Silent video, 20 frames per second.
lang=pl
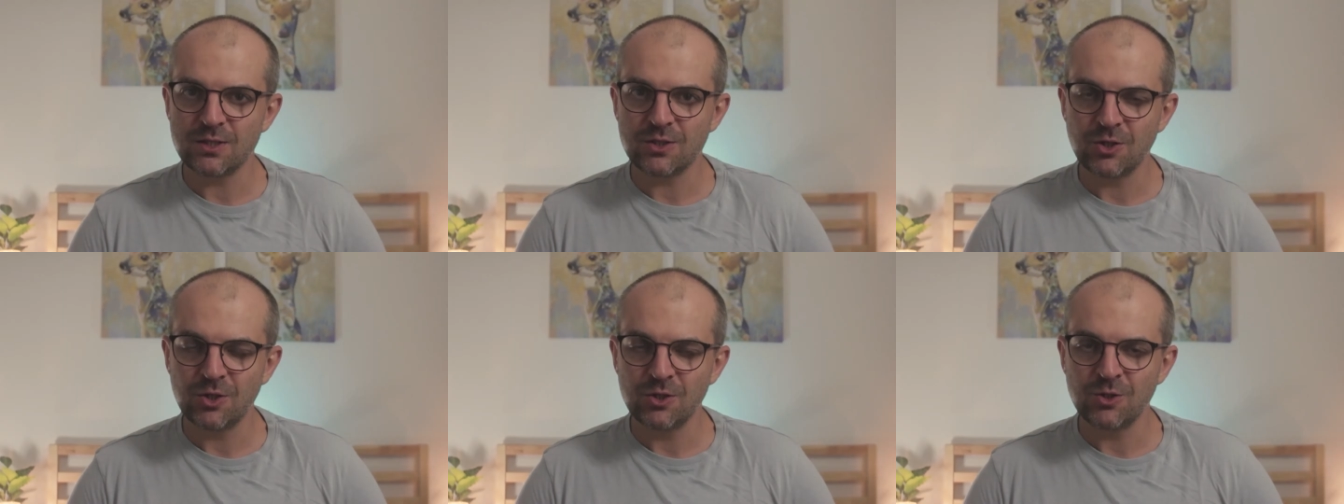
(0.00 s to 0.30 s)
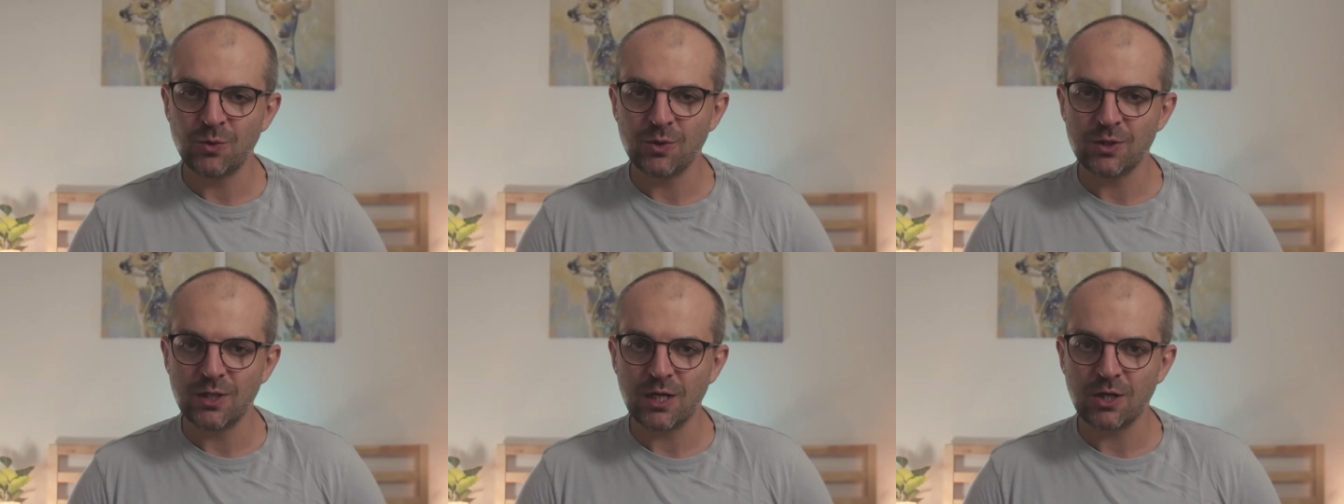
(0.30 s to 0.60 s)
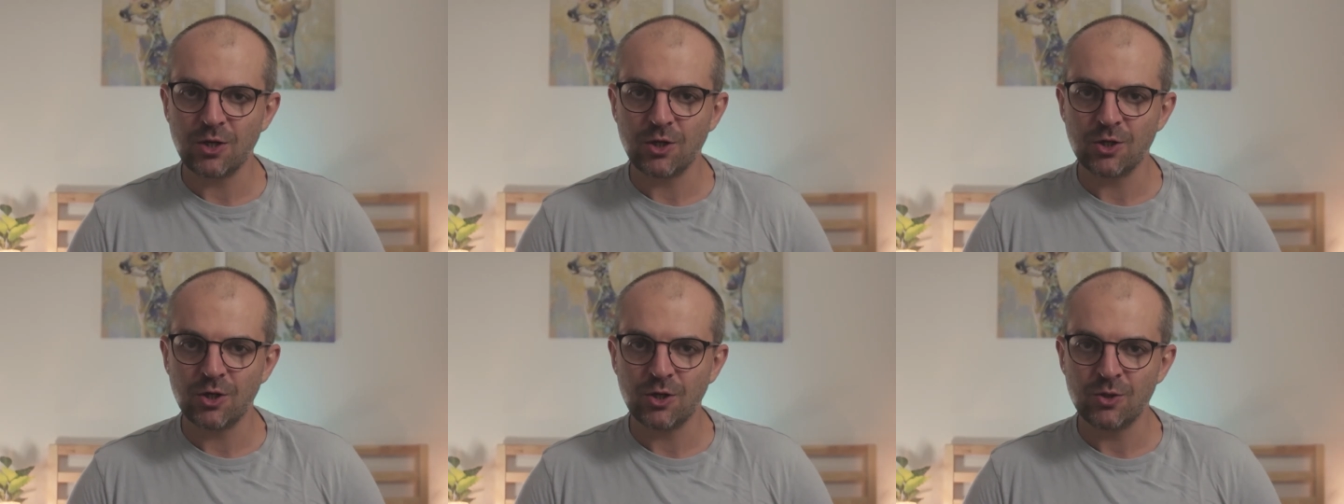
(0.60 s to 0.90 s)
stronił od
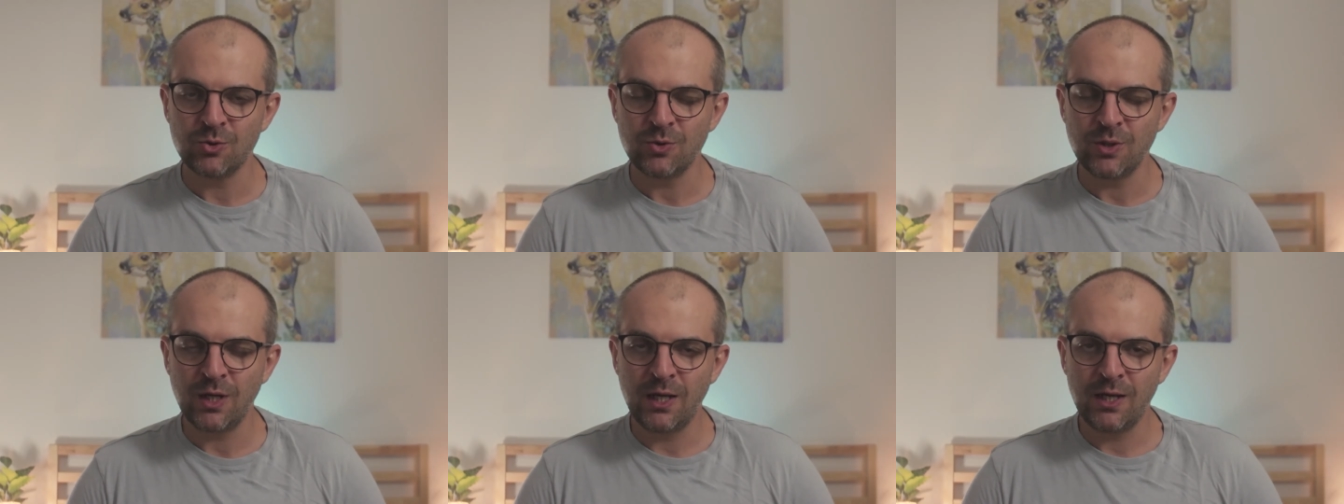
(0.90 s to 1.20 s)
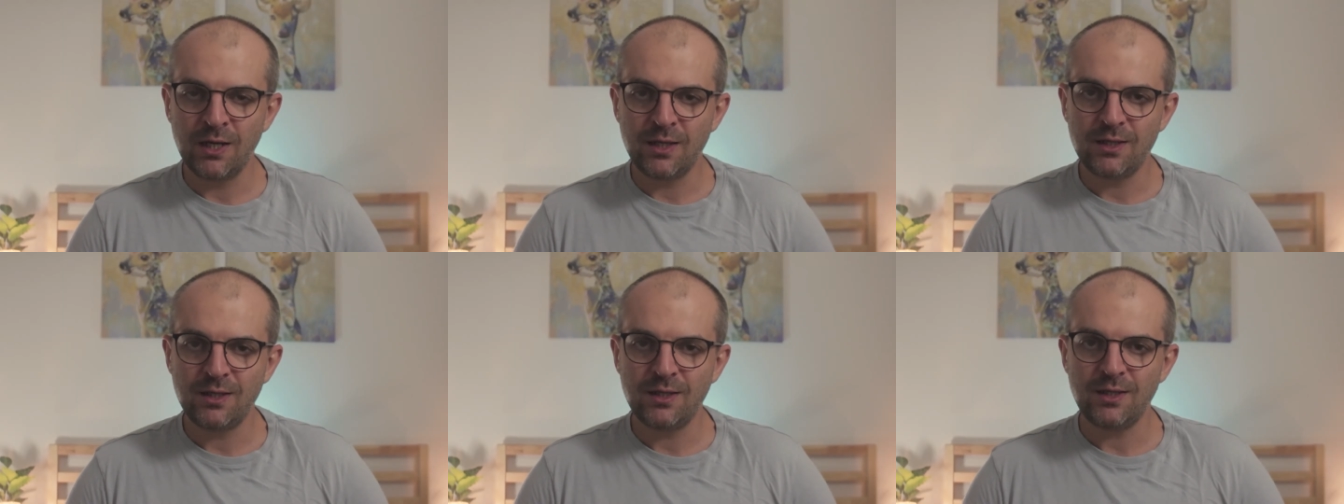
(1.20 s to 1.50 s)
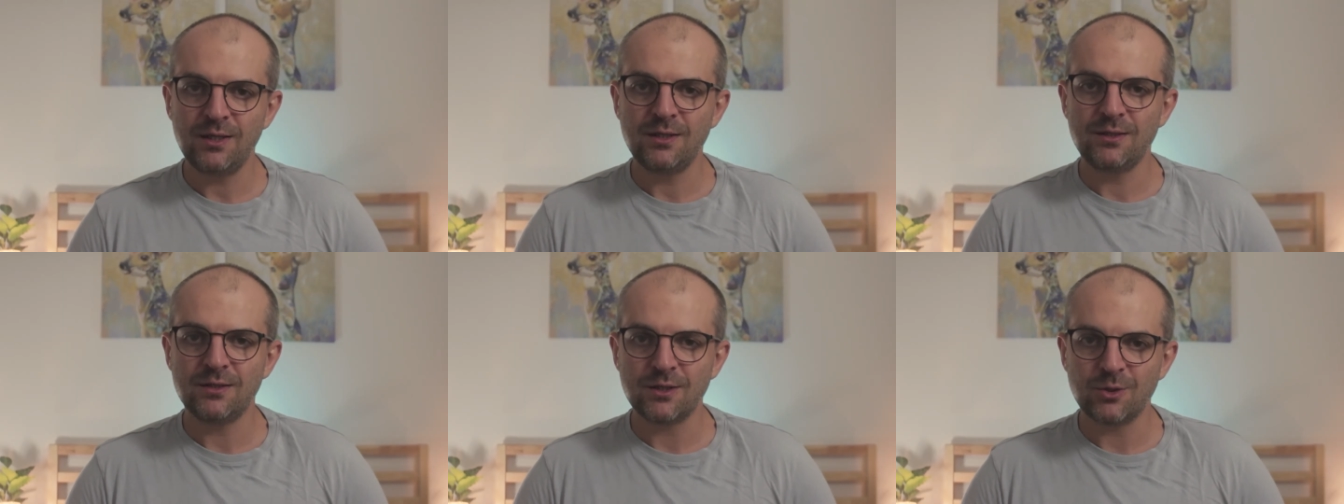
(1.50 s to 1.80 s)
alkoholu
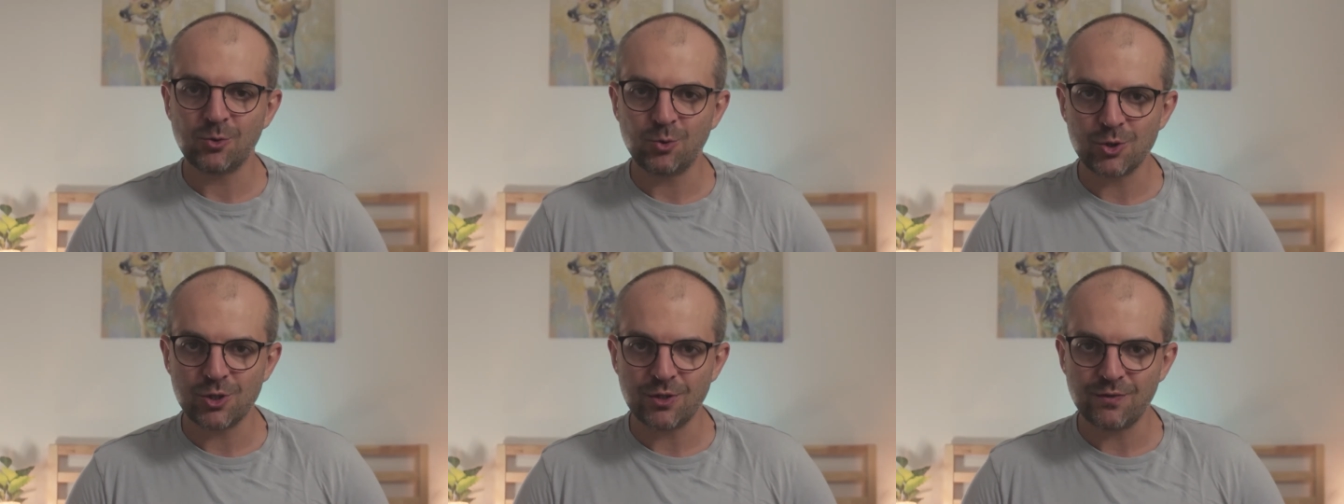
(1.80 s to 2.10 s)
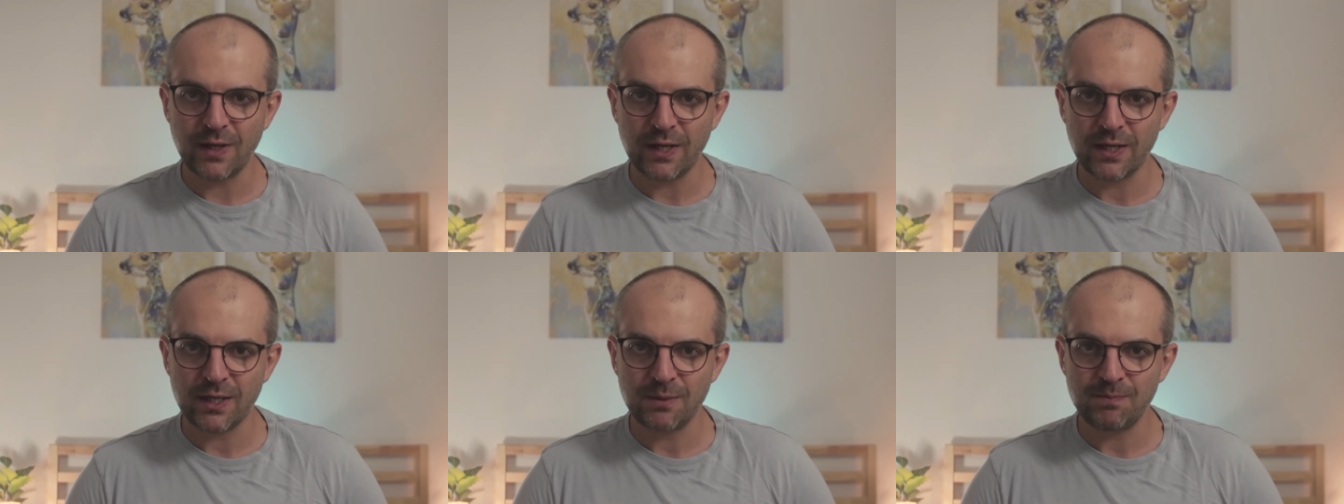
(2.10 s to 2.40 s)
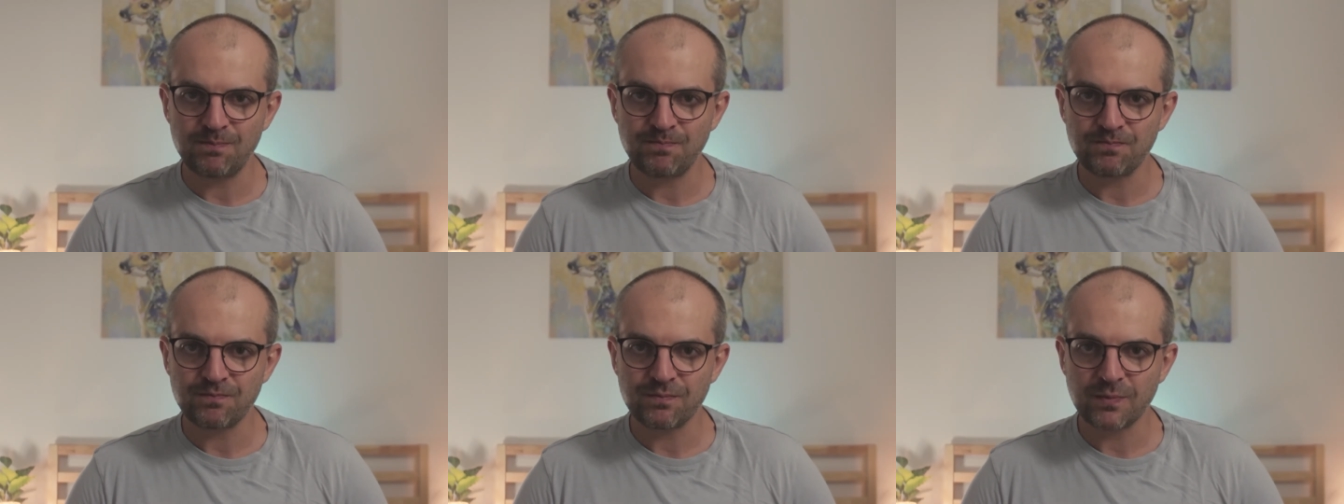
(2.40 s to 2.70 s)
i innych używek.